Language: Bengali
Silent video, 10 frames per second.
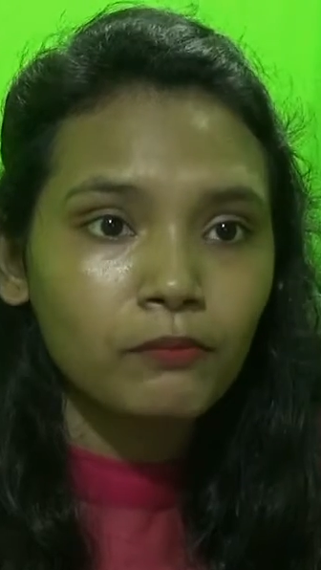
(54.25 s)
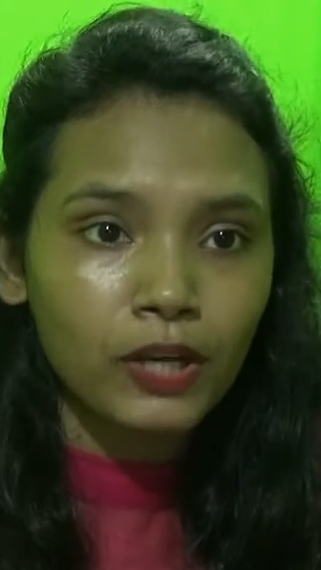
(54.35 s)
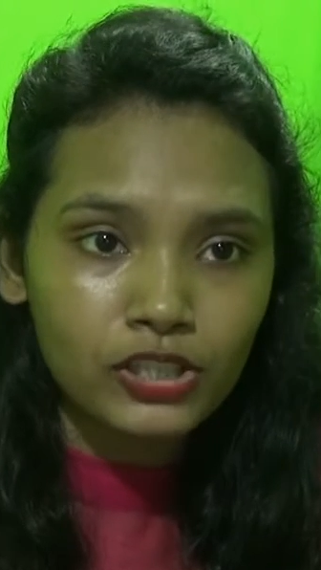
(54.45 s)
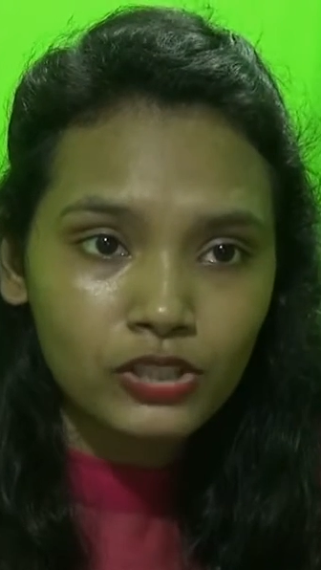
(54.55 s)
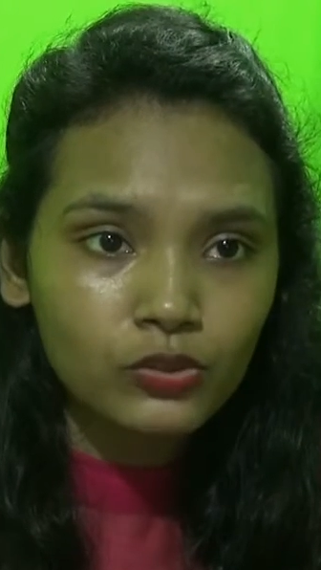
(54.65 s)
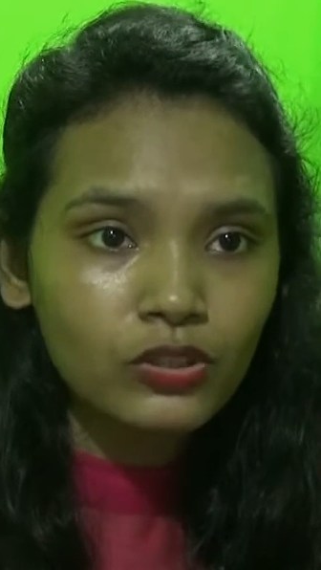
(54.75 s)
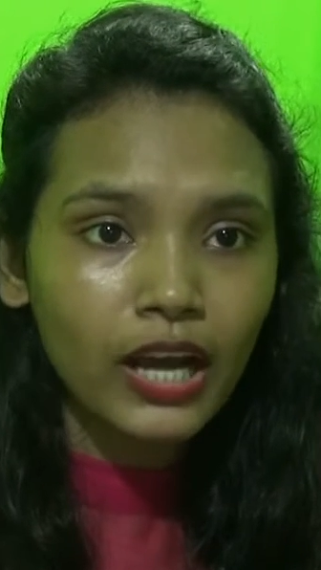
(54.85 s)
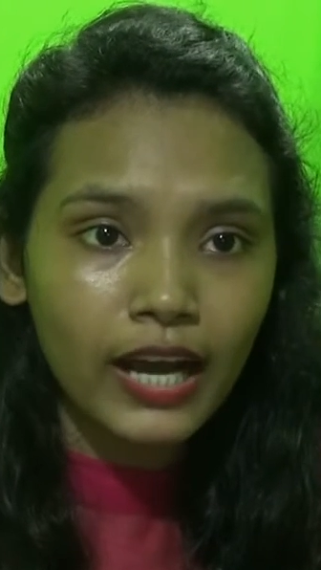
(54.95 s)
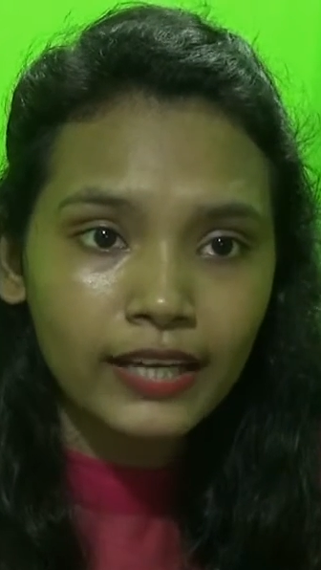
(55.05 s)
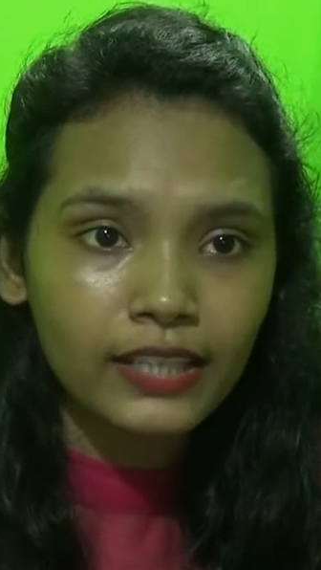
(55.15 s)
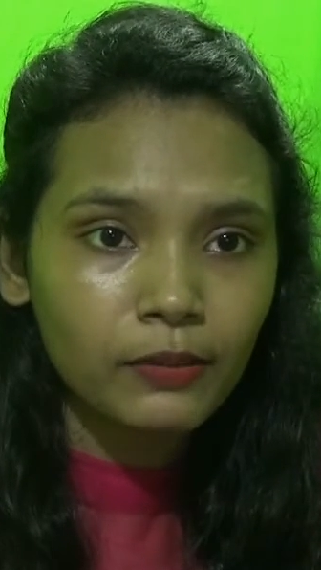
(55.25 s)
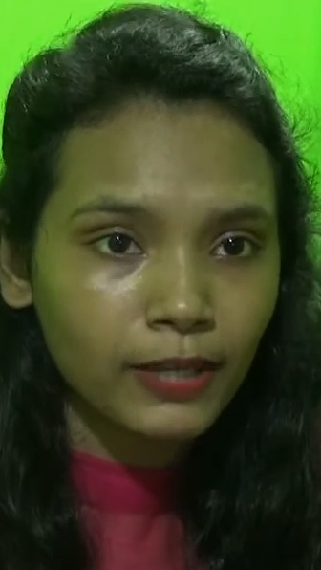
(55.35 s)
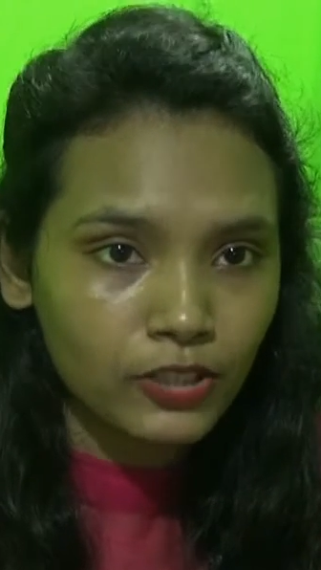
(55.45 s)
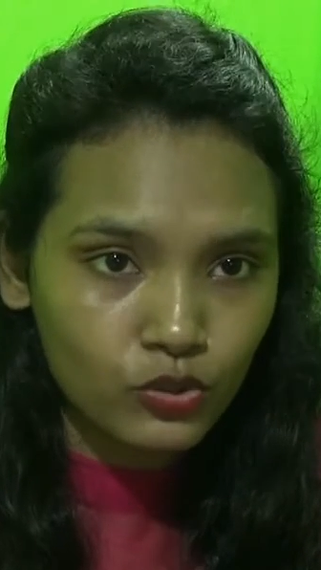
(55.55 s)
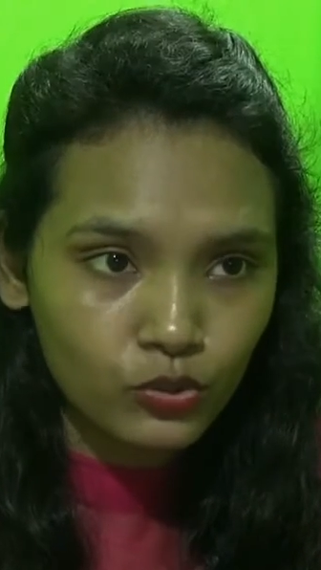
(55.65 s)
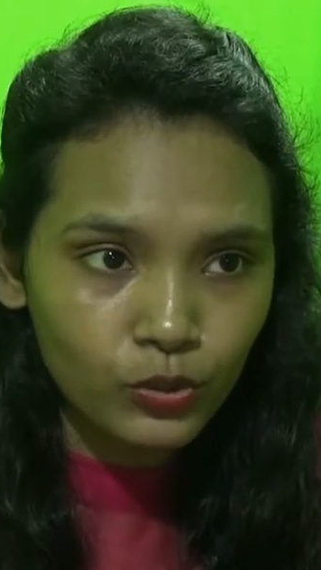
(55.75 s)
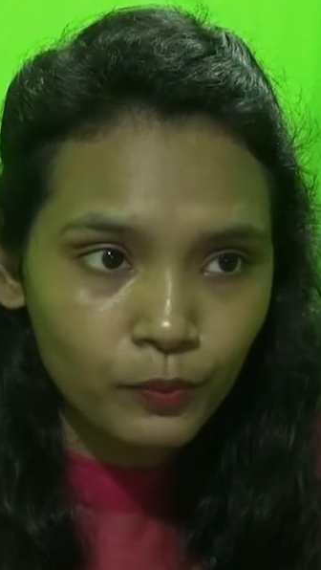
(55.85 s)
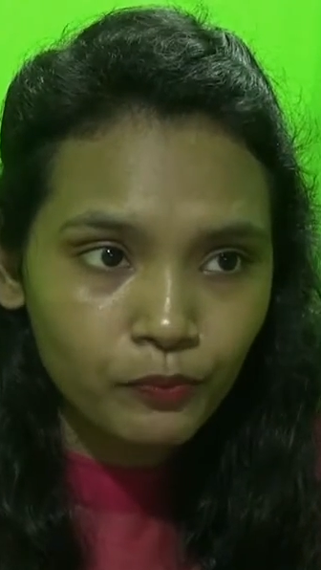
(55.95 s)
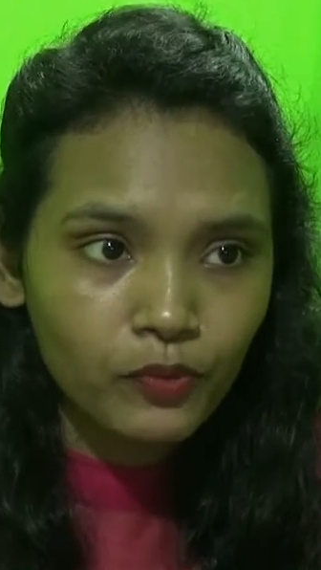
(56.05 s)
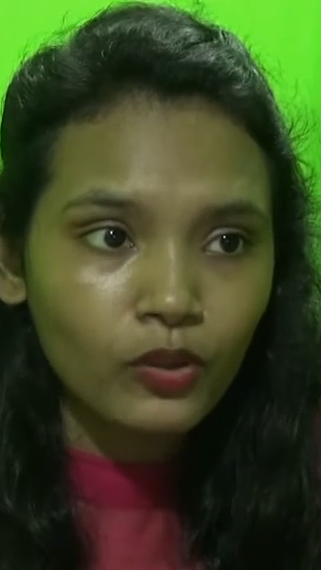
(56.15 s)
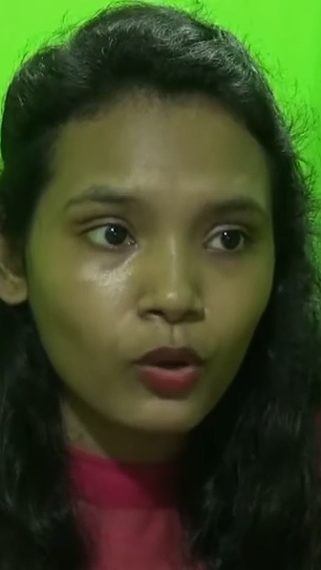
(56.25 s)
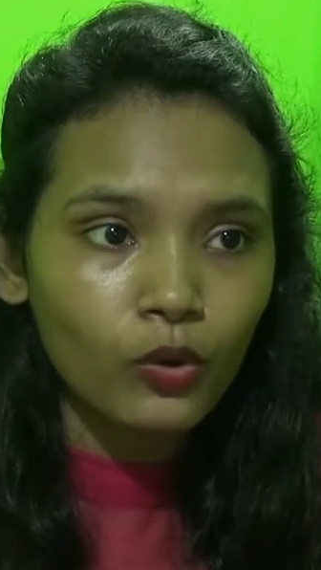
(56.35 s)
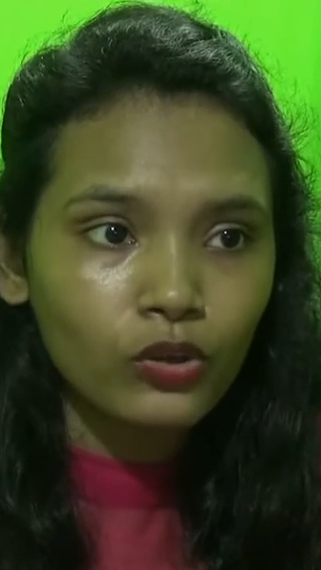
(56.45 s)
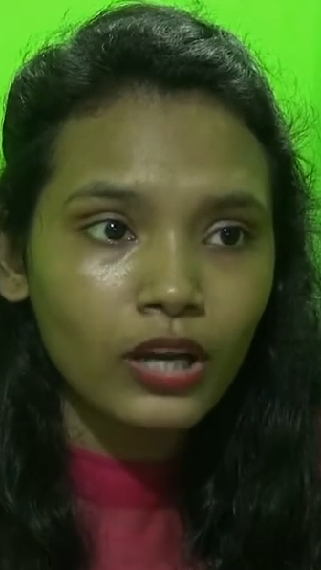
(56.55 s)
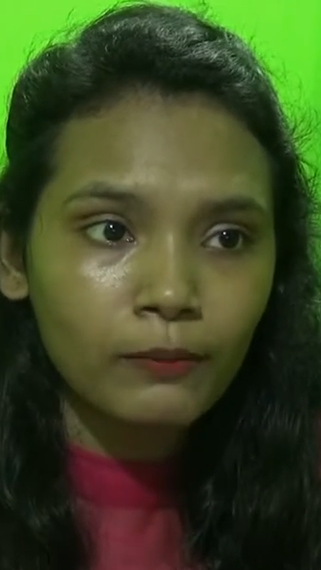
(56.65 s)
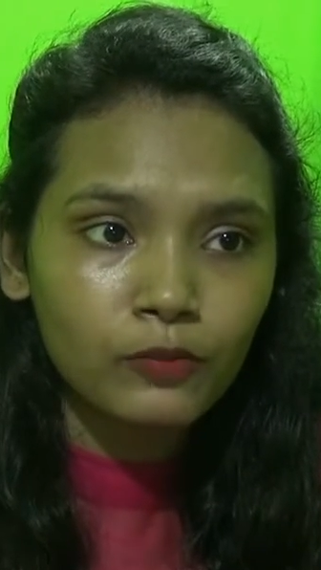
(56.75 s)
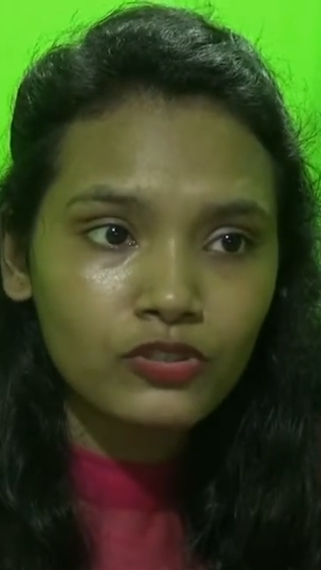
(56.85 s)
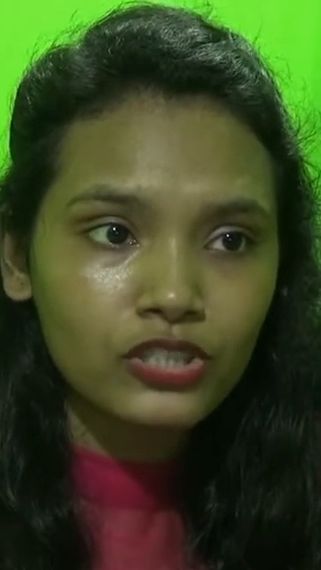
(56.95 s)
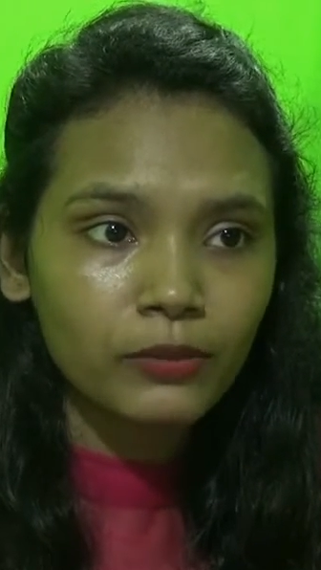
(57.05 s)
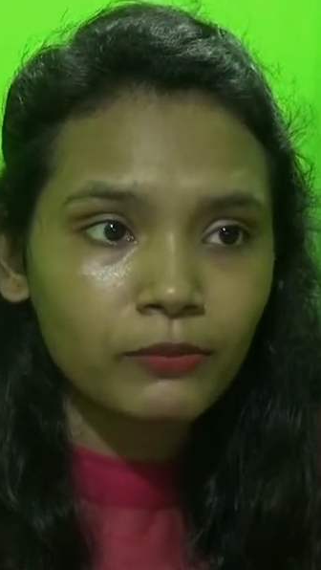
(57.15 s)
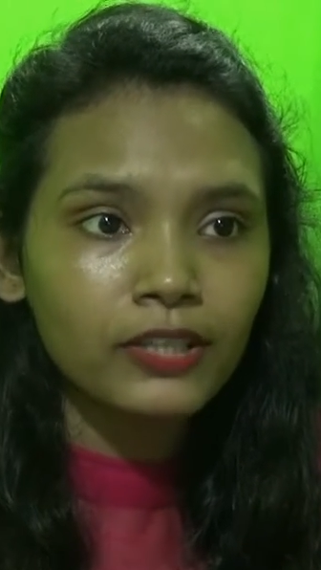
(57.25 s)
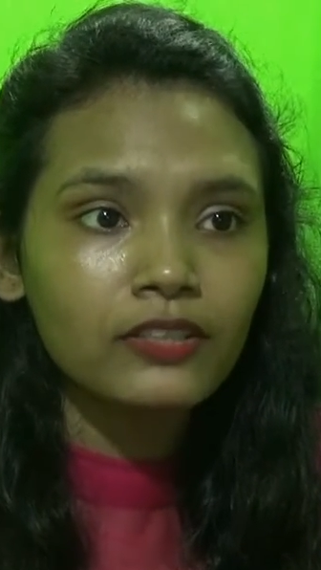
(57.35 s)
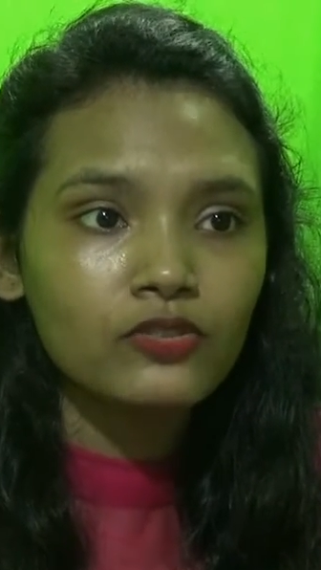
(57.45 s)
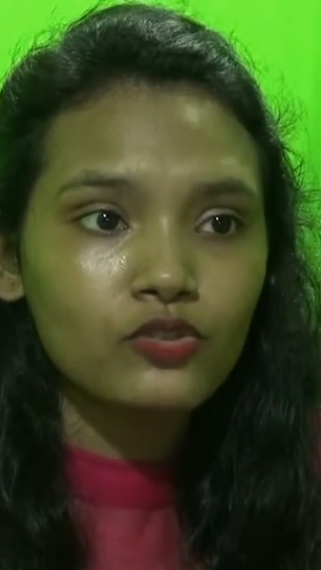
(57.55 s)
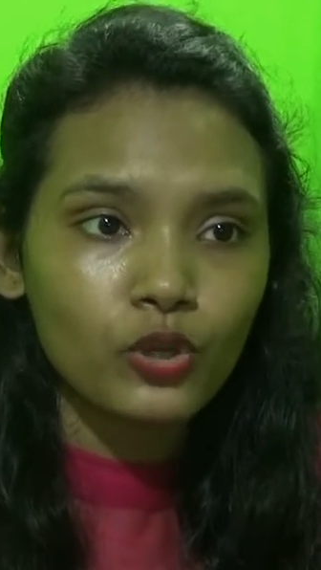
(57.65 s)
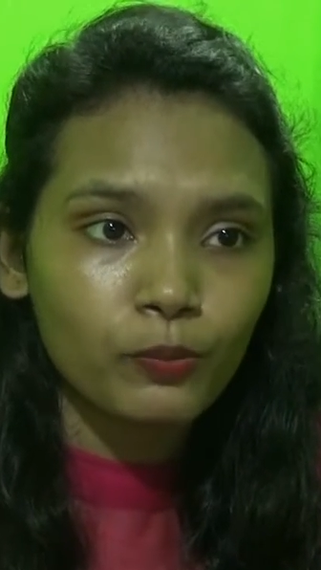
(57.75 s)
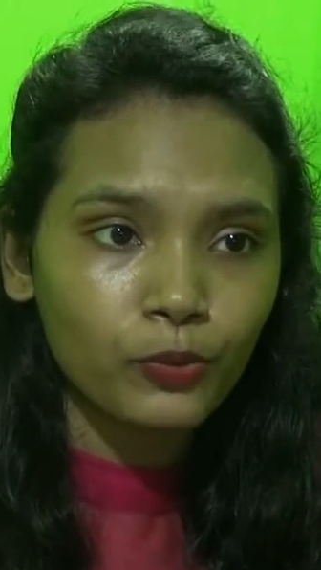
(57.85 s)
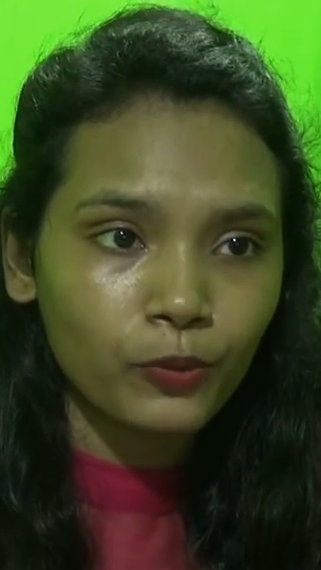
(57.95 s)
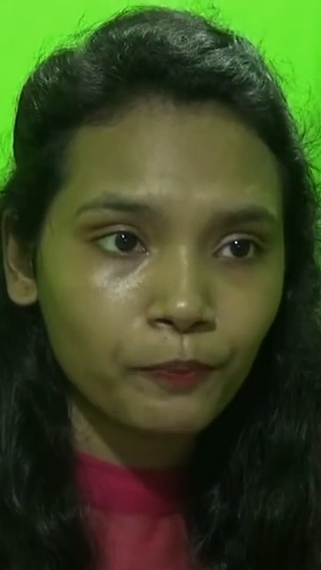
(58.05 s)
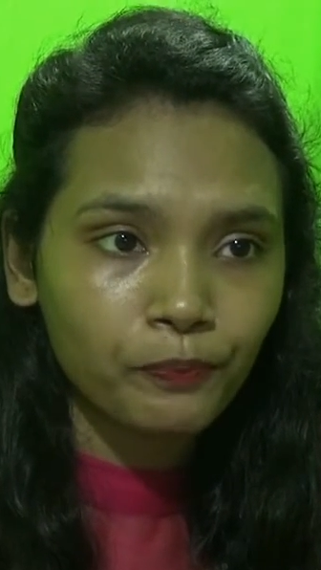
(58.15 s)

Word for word: বাশারুল হায়দার বাচ্চু ও কামরুজ্জামান চপল